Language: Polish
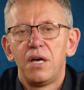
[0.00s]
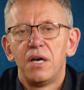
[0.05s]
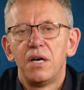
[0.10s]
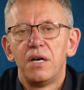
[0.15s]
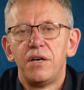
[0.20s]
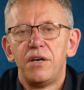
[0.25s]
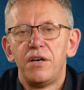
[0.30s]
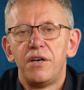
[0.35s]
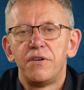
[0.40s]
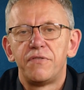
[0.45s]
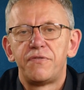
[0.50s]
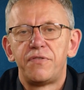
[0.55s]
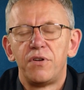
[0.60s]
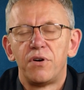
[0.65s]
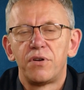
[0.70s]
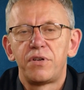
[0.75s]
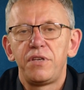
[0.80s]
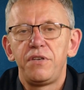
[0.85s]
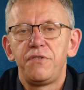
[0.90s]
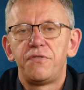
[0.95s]
e,
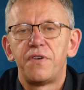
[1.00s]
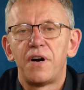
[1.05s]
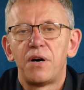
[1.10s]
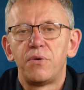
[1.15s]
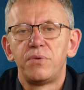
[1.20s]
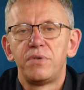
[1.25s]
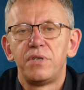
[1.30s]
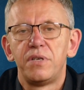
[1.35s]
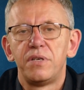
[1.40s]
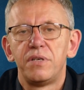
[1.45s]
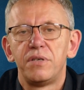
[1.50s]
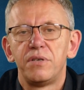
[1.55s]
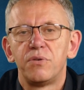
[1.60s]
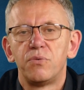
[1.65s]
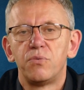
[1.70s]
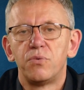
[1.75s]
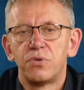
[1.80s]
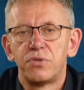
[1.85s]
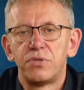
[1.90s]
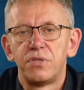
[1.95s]
flory i fauny
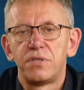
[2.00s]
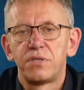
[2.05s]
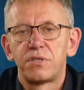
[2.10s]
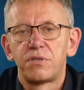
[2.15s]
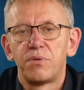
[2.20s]
Łużyc,